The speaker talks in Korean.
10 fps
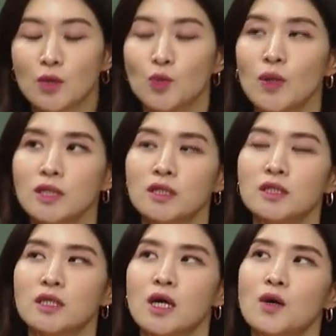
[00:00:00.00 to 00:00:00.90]
또
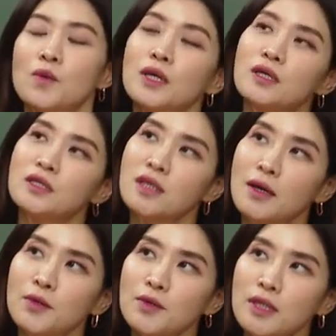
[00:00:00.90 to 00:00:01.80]
하나는 왜 이렇게
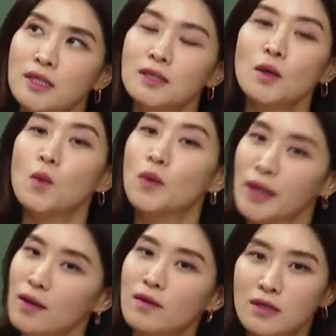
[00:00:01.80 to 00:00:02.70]
사료를 읽는데
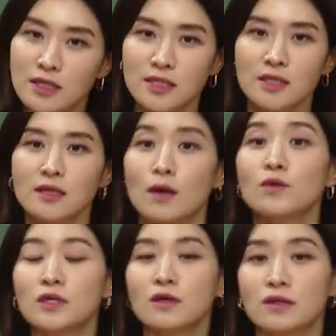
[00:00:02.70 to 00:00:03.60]
오래
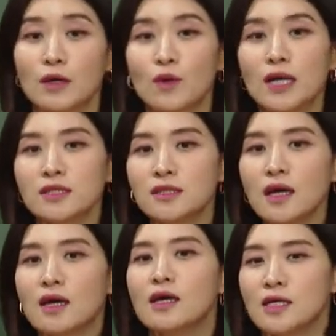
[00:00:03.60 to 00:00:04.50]
걸리지라고 느꼈다고
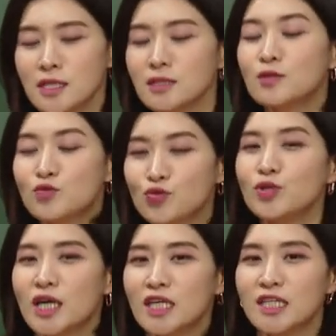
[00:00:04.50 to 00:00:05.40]
하는데, 실제로 두
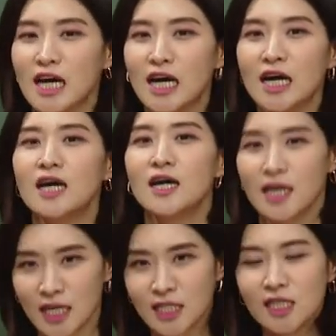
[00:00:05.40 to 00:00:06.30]
얘기 다
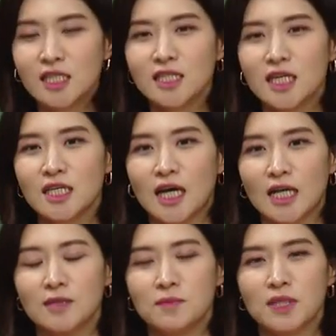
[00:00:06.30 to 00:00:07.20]
예, 틀린 얘기는
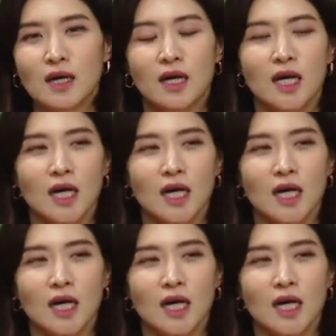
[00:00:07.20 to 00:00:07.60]
아닙니다.